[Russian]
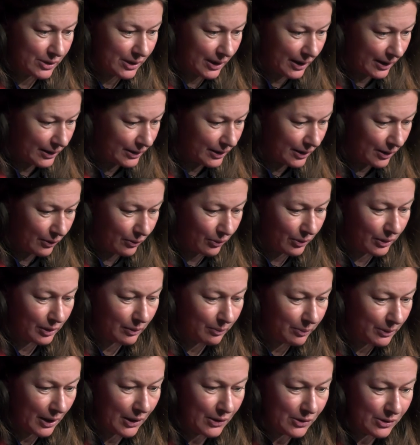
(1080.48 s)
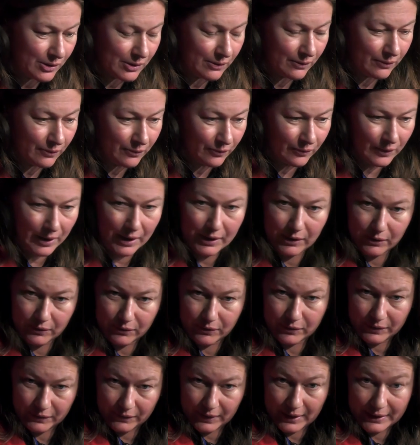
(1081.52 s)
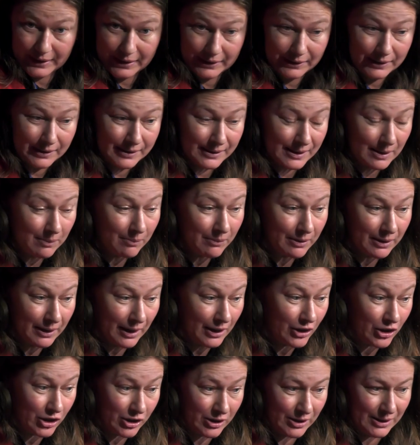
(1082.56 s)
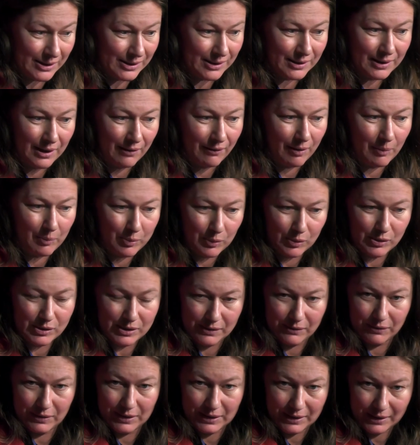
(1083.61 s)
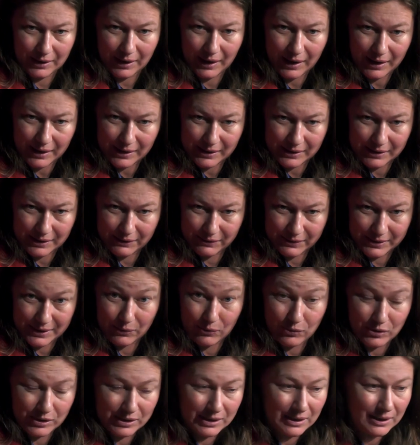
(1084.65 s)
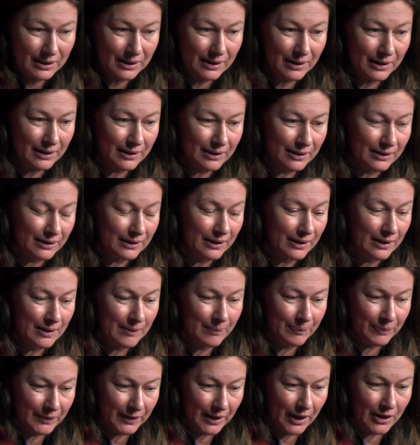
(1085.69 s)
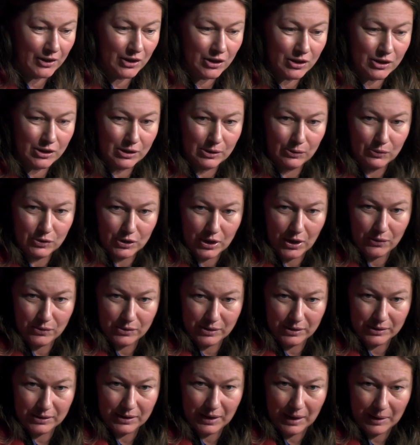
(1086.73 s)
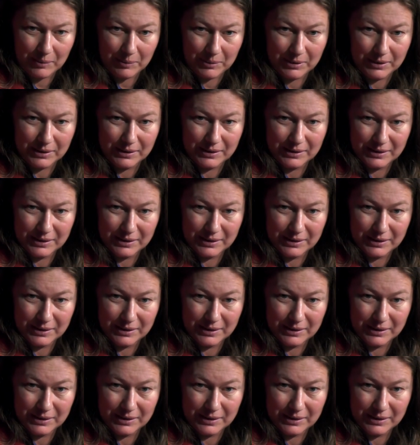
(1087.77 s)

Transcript: когда углубляются в, как, в какие-то темы, конечно, цена вопроса велика, их все усилия, и, конечно, случаются драмы.